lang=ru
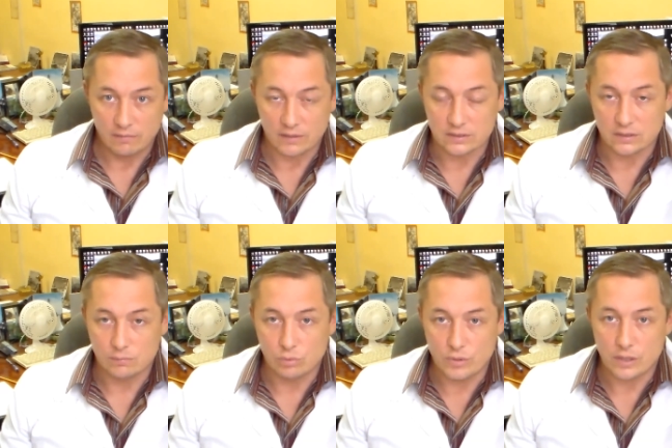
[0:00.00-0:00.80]
вас
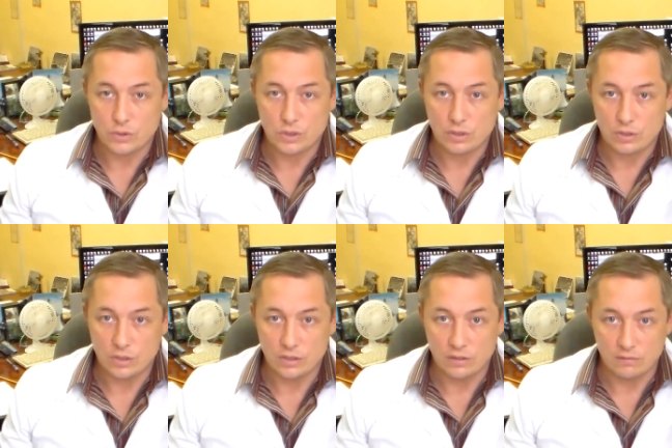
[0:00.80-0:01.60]
наблюдающий
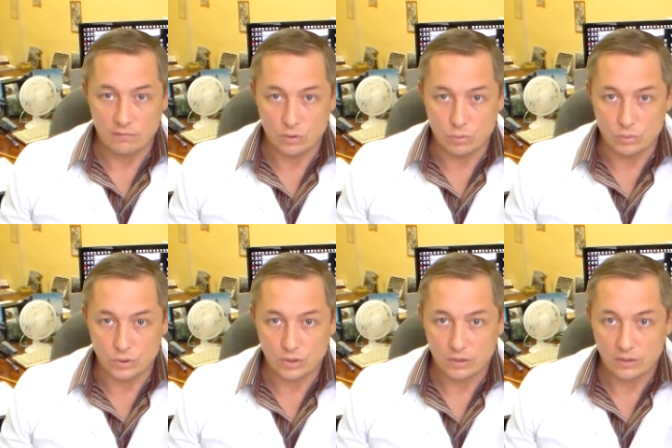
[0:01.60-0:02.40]
и
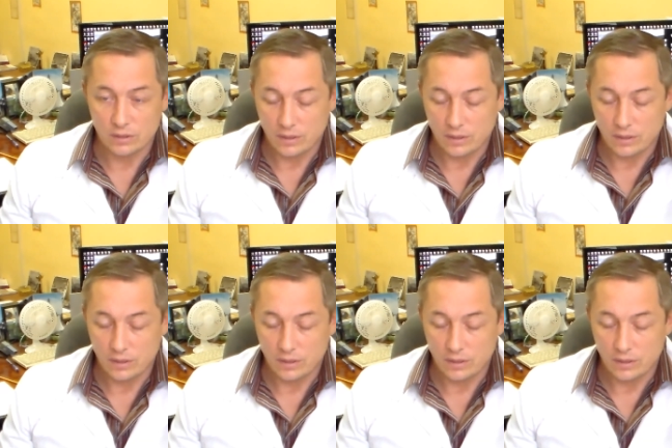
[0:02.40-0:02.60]
ведущий.